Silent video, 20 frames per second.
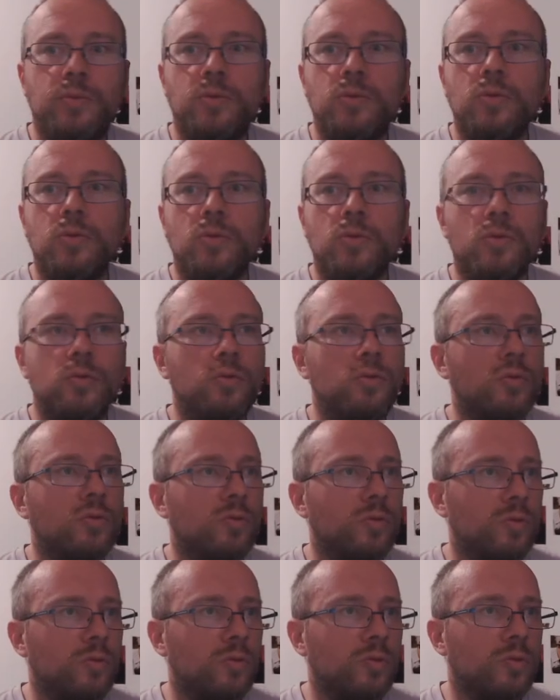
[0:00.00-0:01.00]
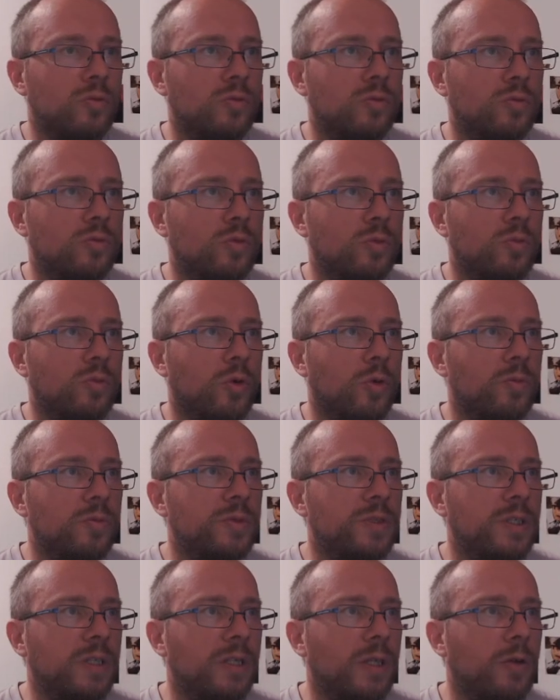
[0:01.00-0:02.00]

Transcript: de, prompting,